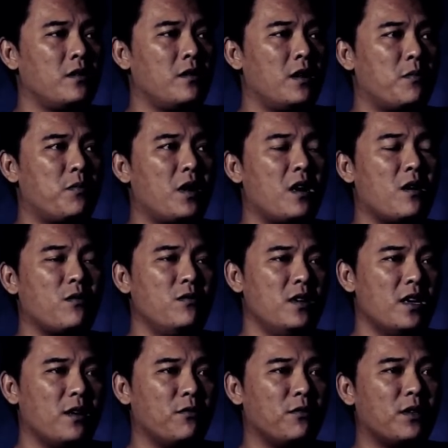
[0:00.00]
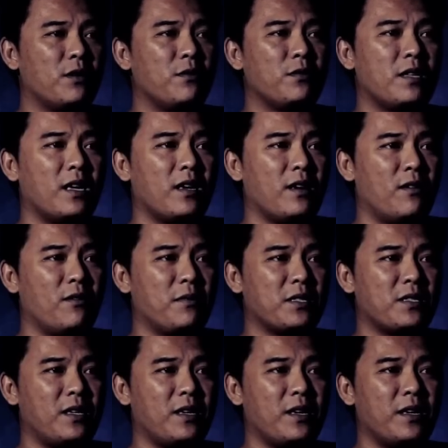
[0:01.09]
Lah Pak aku ndak ikut-ikutan kalau
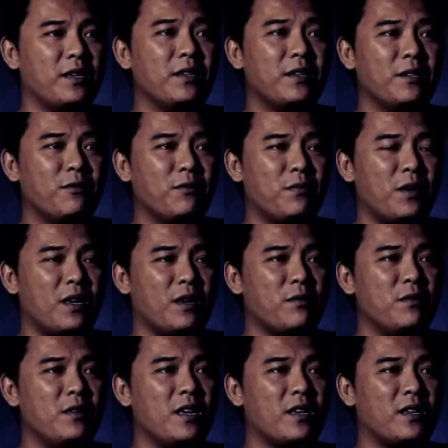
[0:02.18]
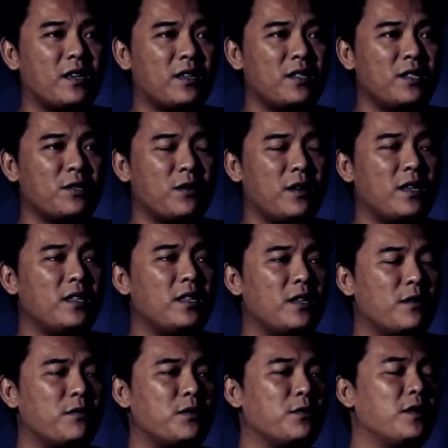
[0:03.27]
masalah kayak gitu Pak aku ndak ngerti soalnya
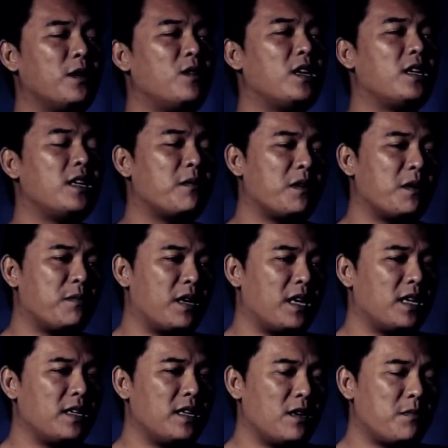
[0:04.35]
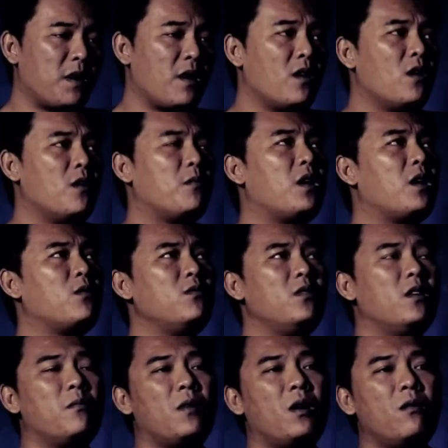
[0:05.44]
iya ya sudah udah ndak apa-apa lah ndak apa. Pak aku
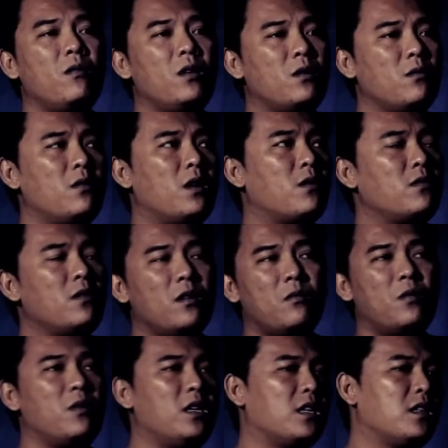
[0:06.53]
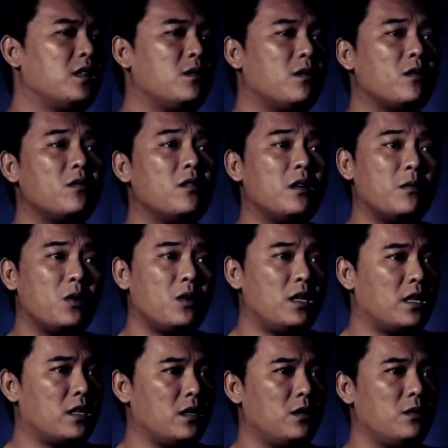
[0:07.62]
ndak mau itu, aku ndak mau lihat itu, aku ndak mau
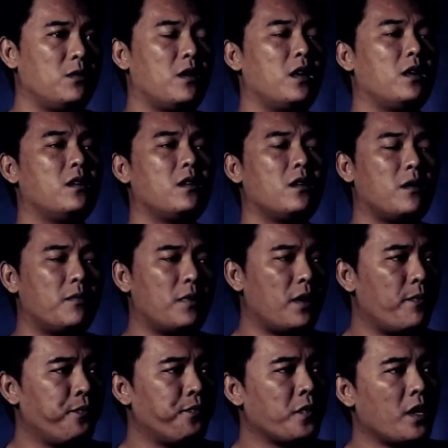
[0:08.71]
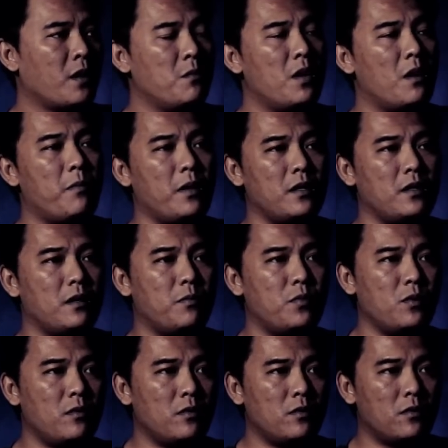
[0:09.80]
lihat itu. Akhirnya apa? Bapaknya
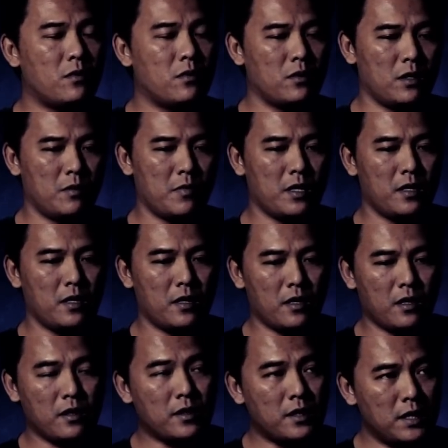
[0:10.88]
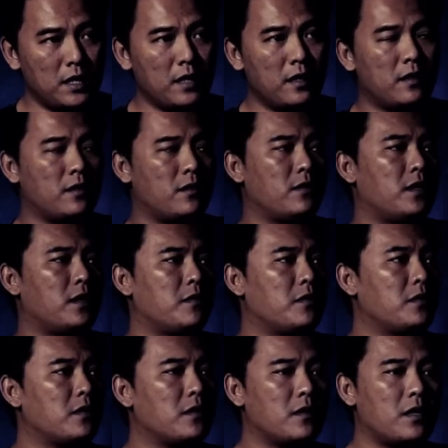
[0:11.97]
pun nurut namanya anak kecil gitu ya.
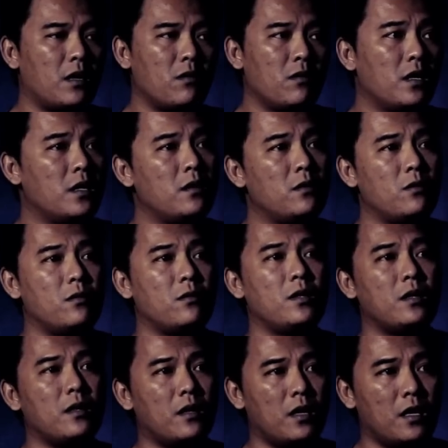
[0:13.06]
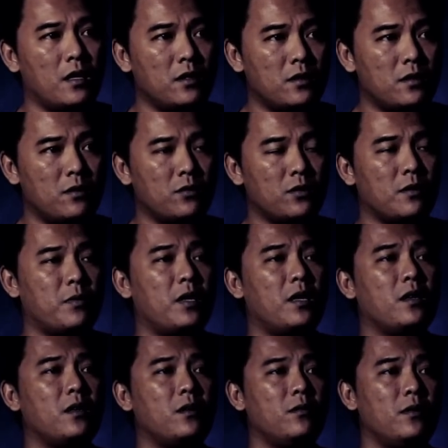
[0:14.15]
Kalau nggak diturutin kan nangis terus
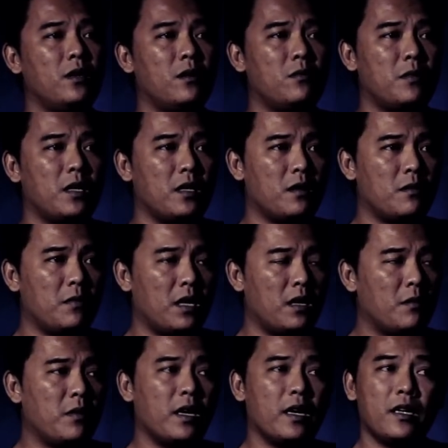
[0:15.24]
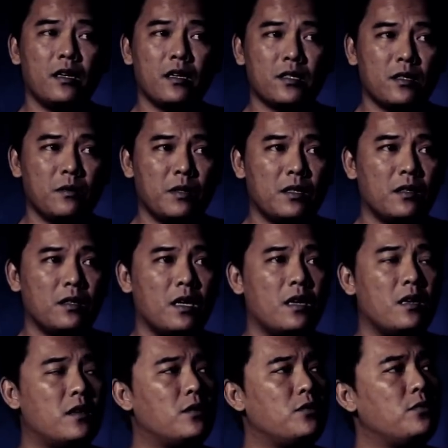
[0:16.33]
apalagi itu udah lumayan malam nggak enak sama
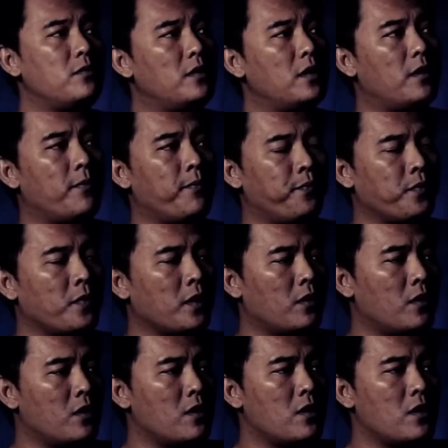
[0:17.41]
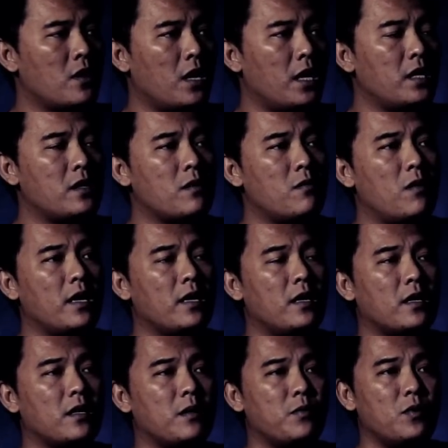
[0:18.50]
tetangga juga. Akhirnya
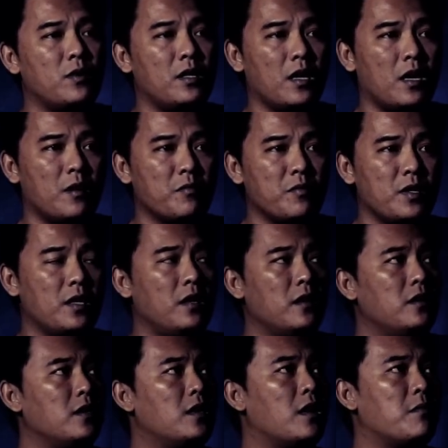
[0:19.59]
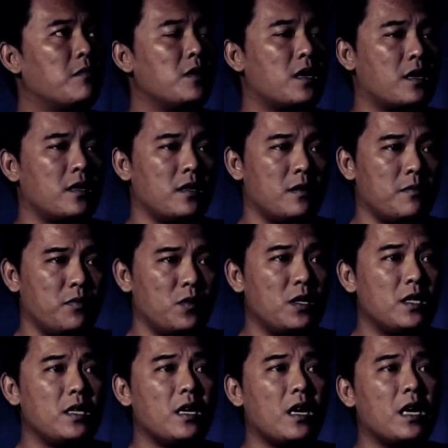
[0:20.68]
wayangnya pun diambil, gambarnya pun
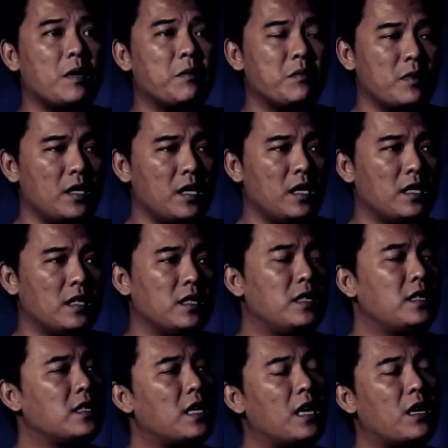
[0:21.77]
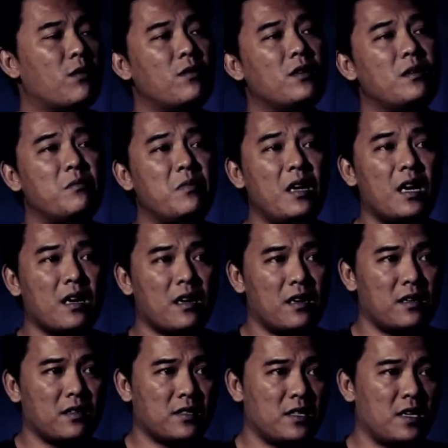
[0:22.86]
diambil, ditaruh di
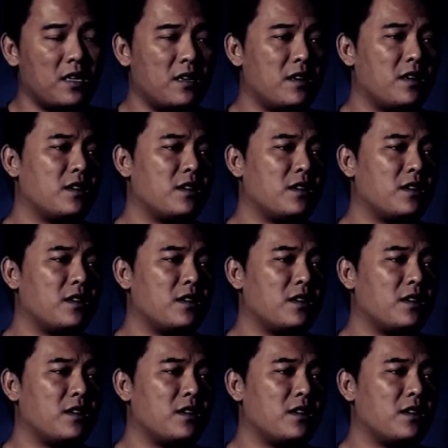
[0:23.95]
belakang sana.